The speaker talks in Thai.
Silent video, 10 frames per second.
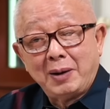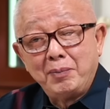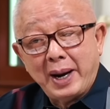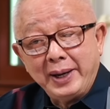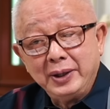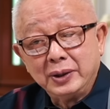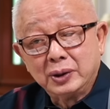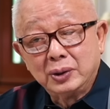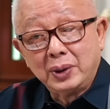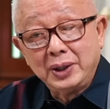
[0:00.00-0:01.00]
ทำไม
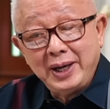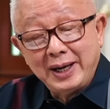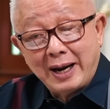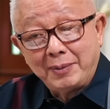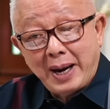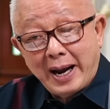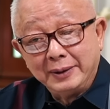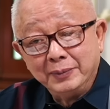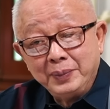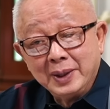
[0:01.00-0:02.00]
สุรเชษฐ์หักพาน
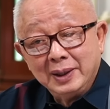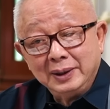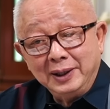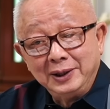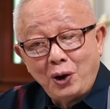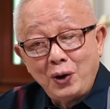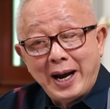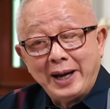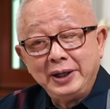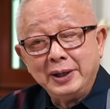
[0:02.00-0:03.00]
ถึงต้อง
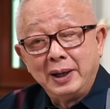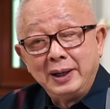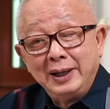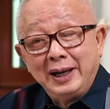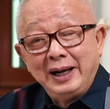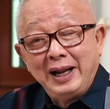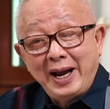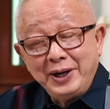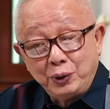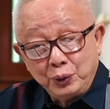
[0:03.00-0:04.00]
การที่จะไล่
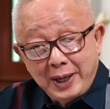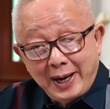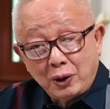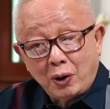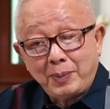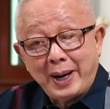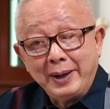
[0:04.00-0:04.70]
สุชาติออกไป